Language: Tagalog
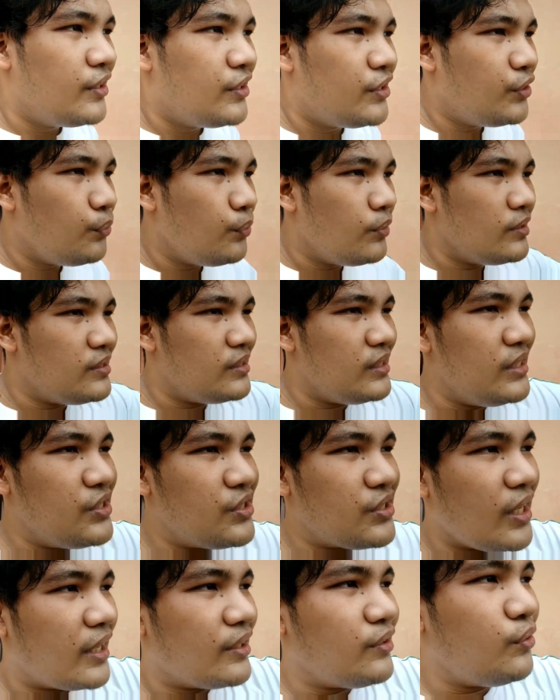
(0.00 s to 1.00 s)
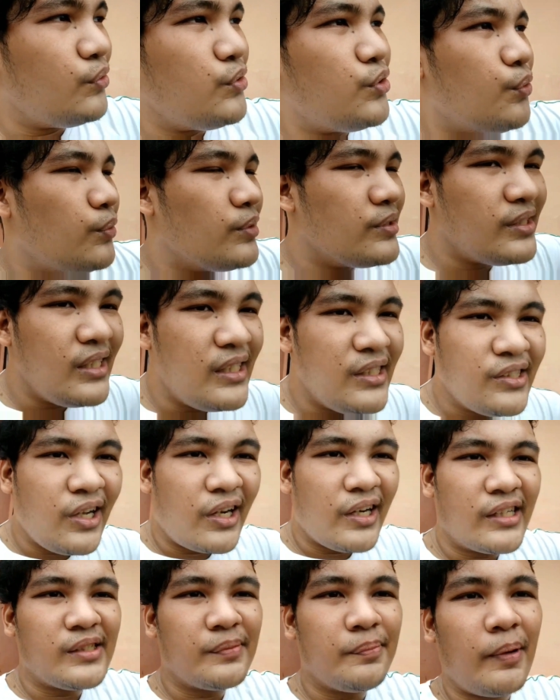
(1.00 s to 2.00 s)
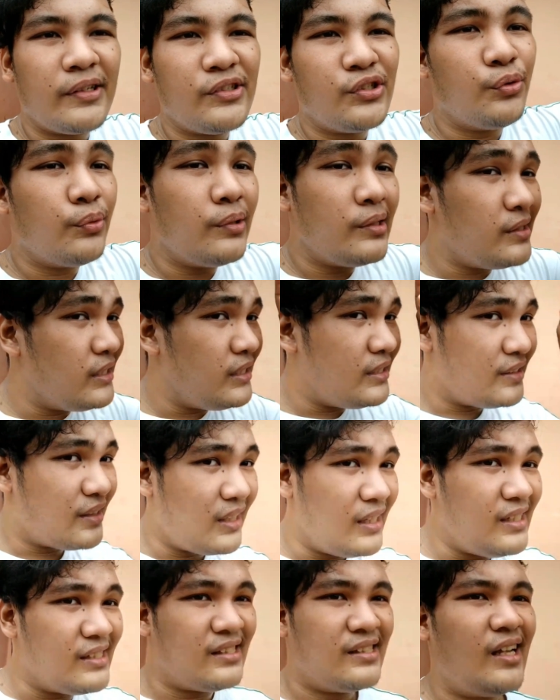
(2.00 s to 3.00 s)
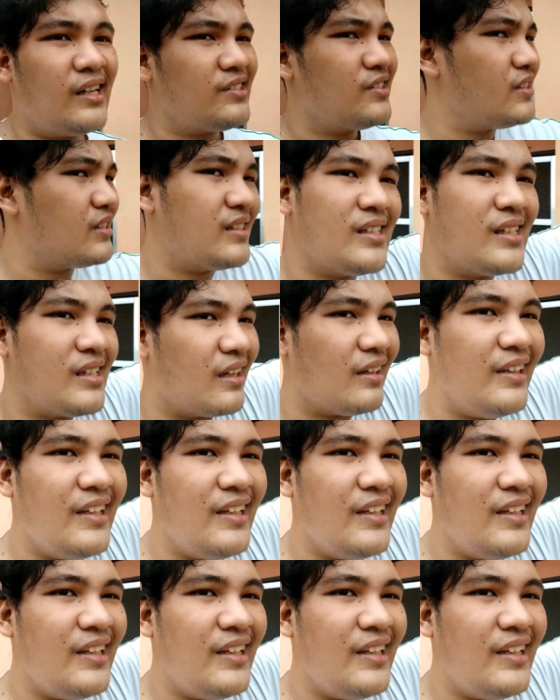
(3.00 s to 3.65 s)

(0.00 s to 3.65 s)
You will see shadows, you will see dark spots, you will see trees, not just the